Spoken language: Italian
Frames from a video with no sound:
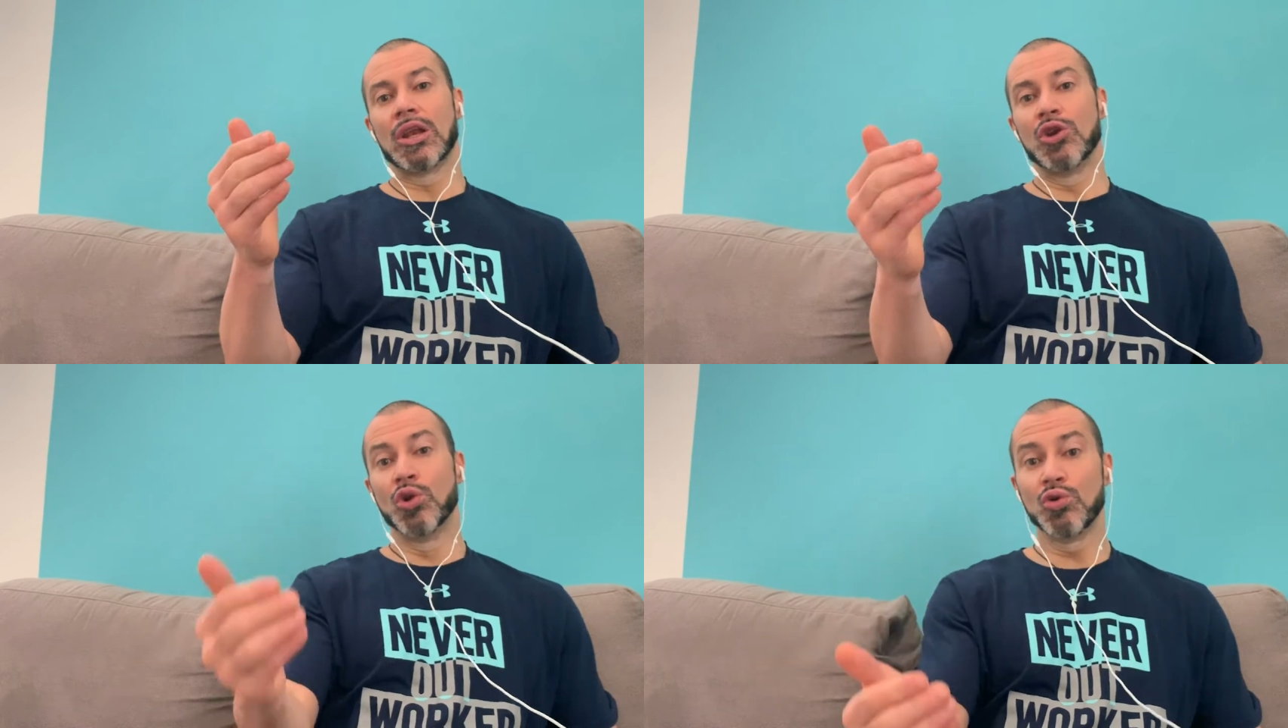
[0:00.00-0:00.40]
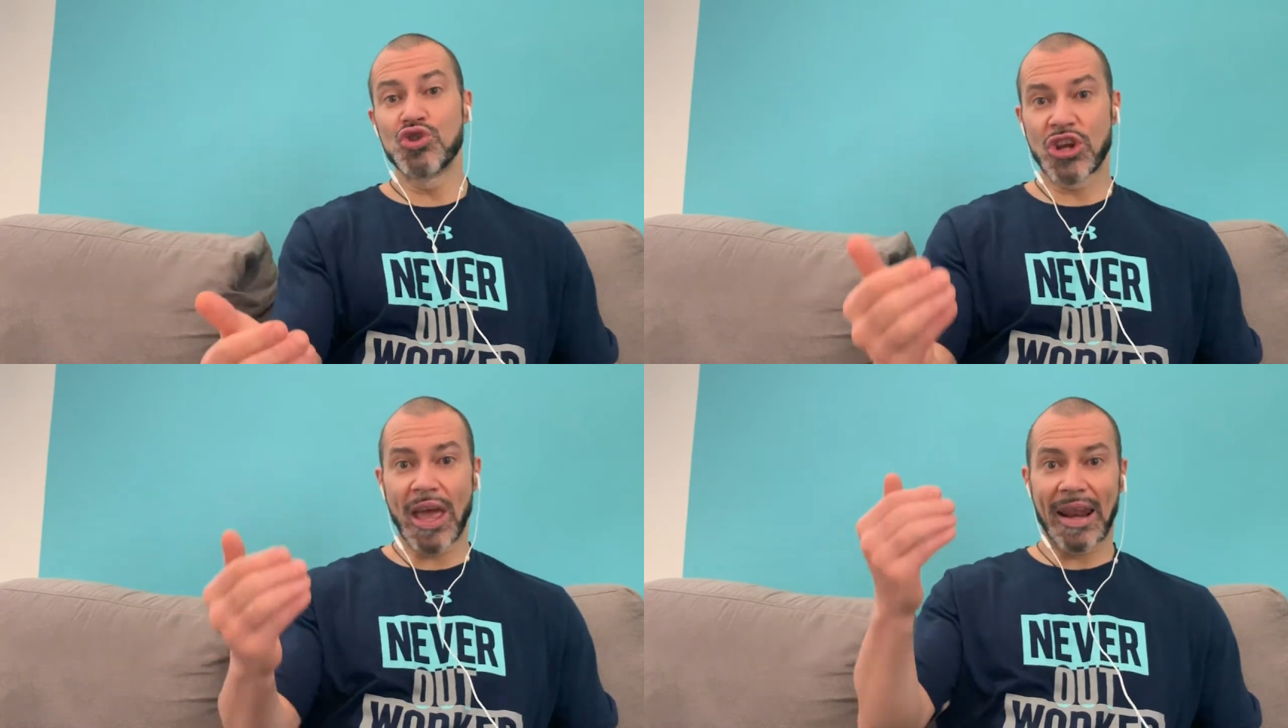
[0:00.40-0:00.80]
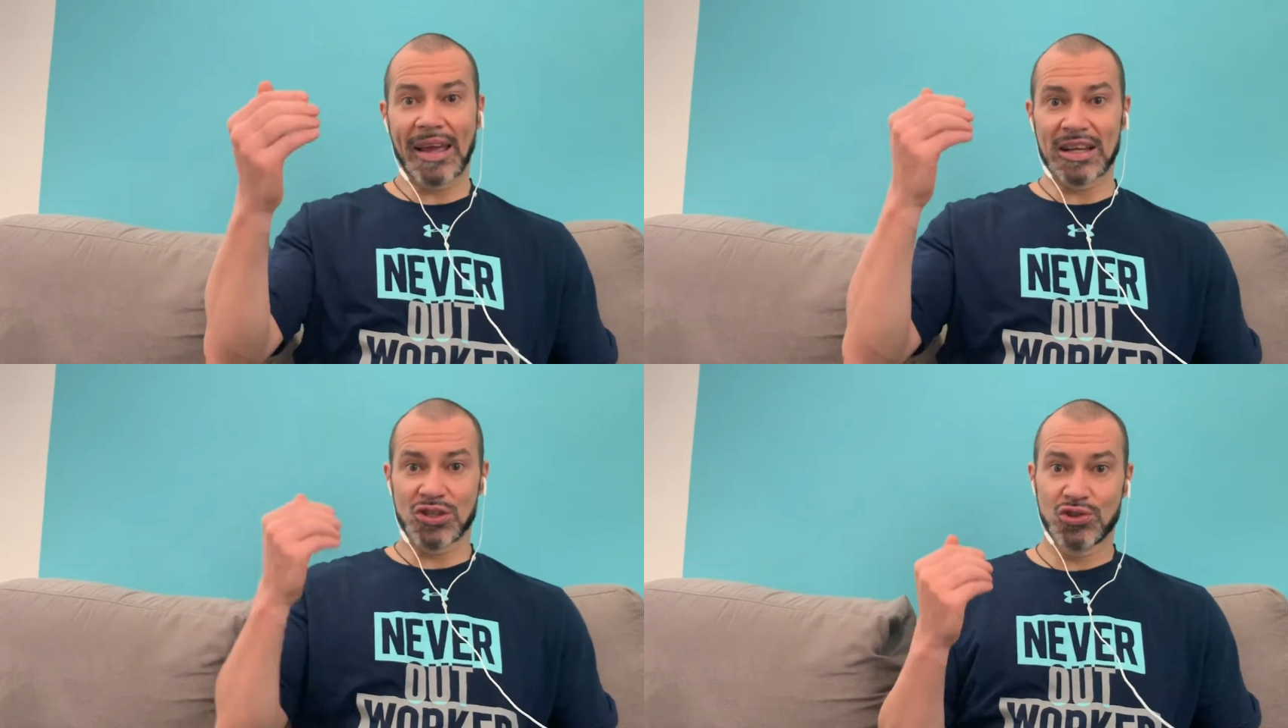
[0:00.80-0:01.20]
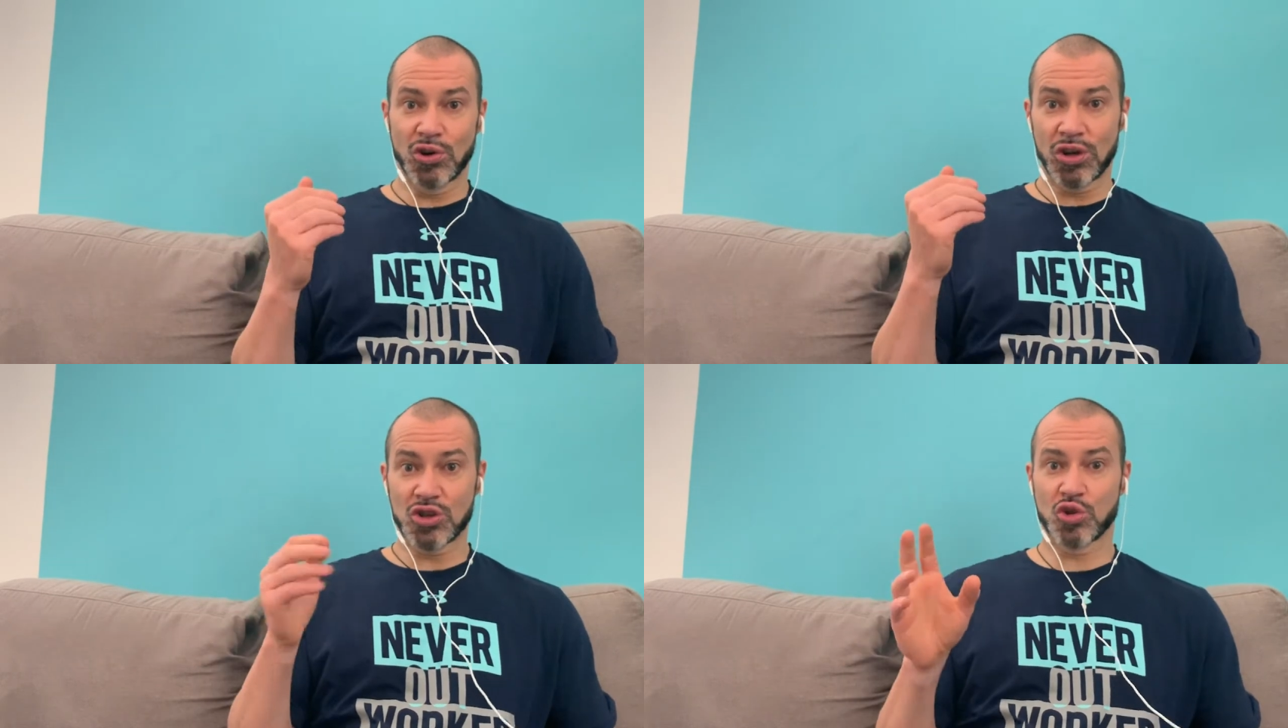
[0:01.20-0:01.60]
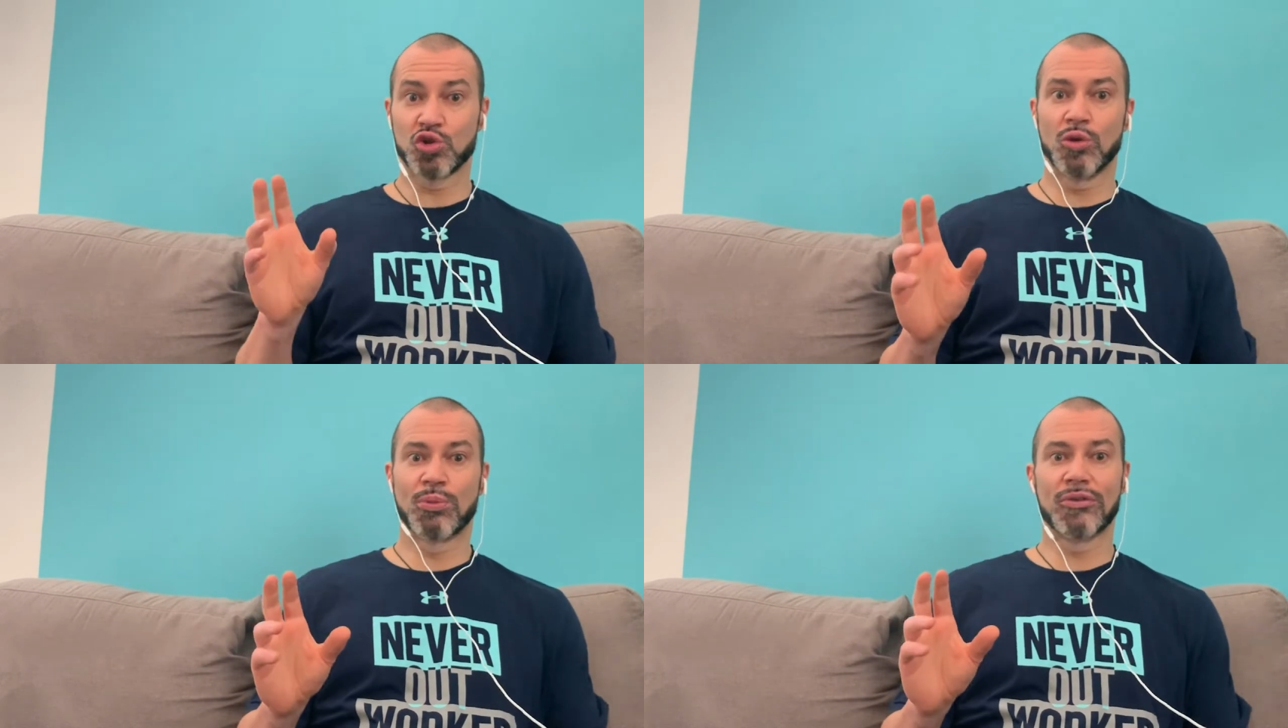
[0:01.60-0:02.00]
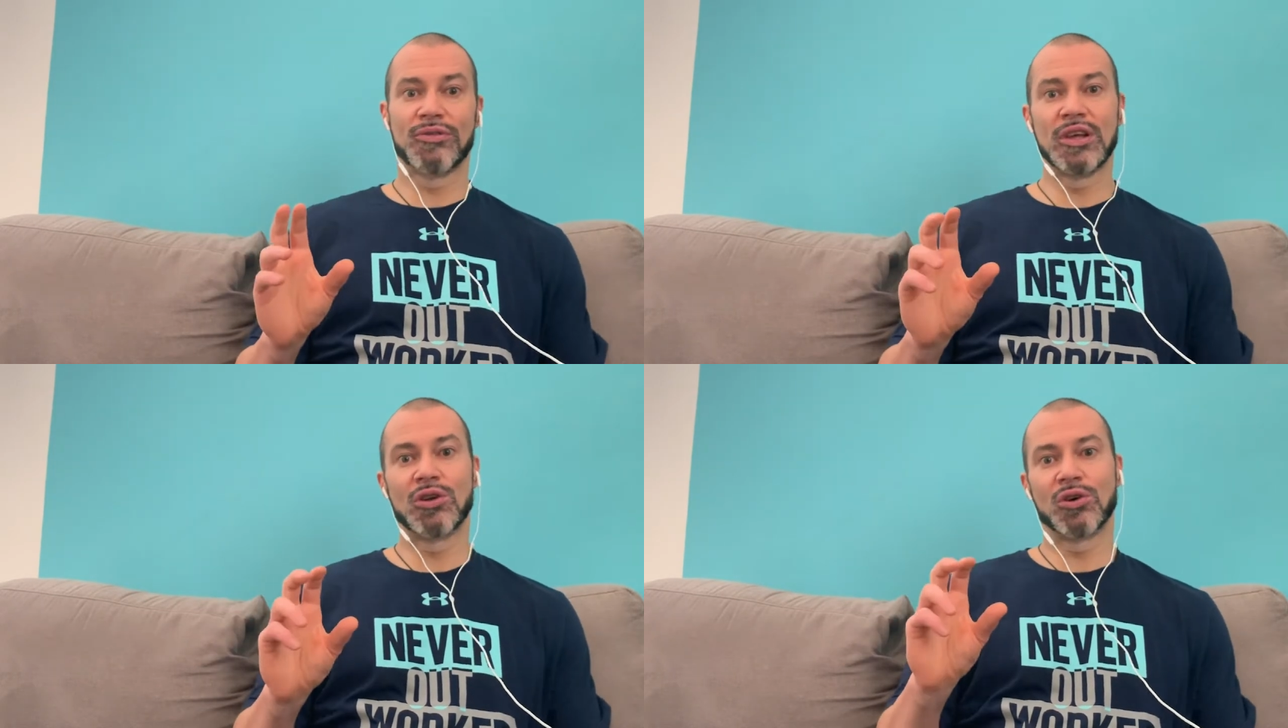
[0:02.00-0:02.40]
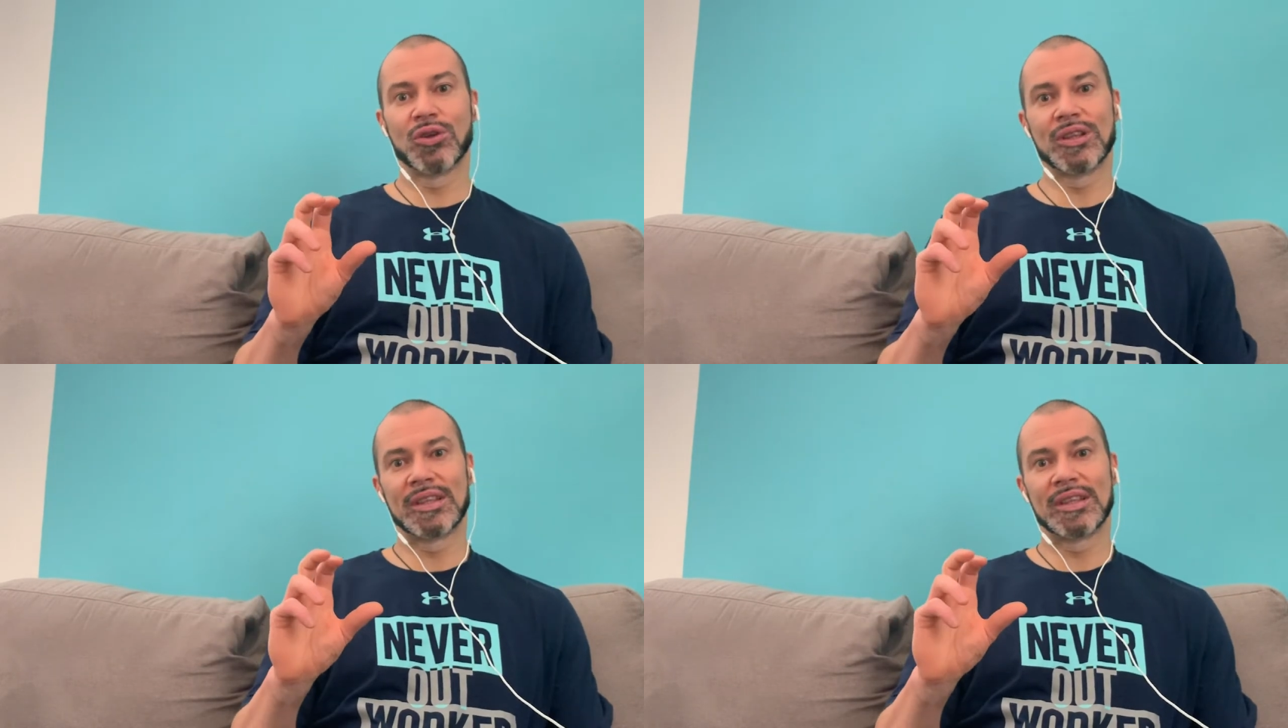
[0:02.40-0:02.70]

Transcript: Non c'è regressione sotto il profilo